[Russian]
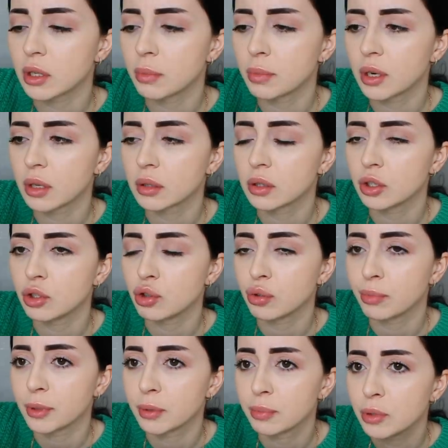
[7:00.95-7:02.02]
набирал тысячу
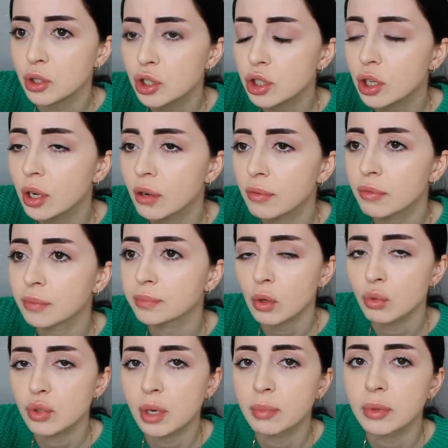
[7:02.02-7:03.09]
подписчиков,
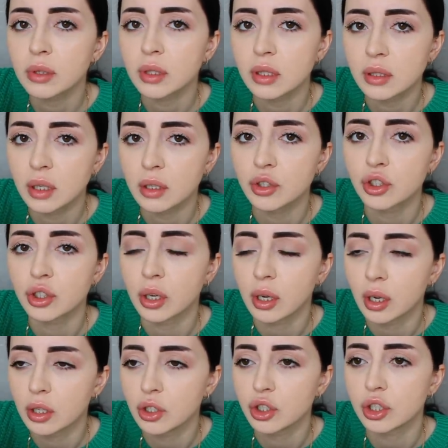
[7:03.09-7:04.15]
у тебя было достаточное
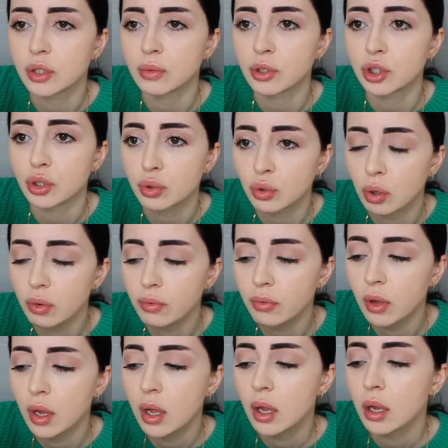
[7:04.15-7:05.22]
количество часов,
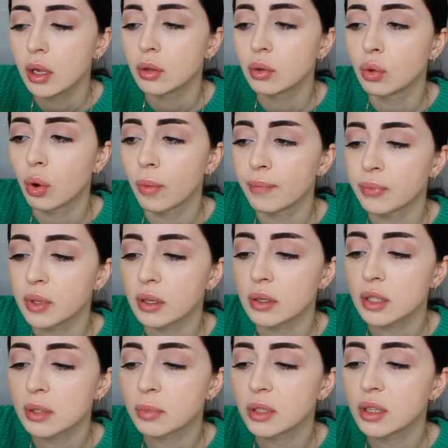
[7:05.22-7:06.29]
но
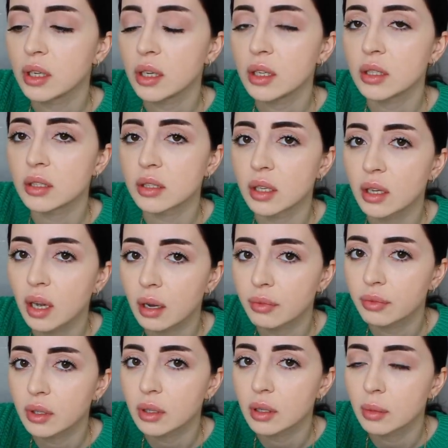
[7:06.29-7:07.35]
рассмотрение
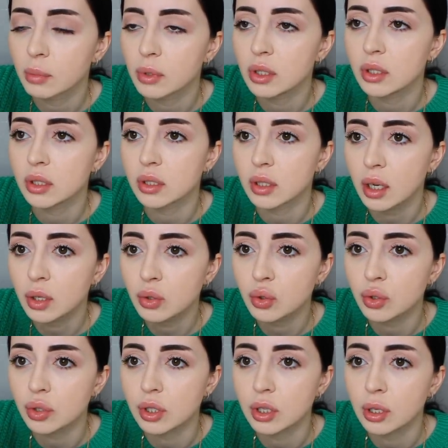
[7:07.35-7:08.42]
заявки на
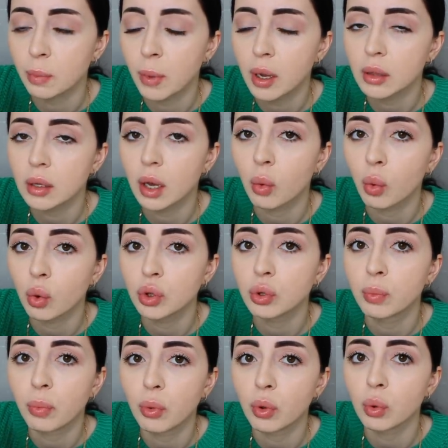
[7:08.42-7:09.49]
монетизацию занимало
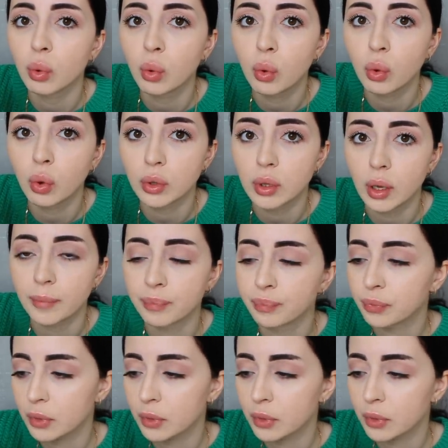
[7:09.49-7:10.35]
от полугода.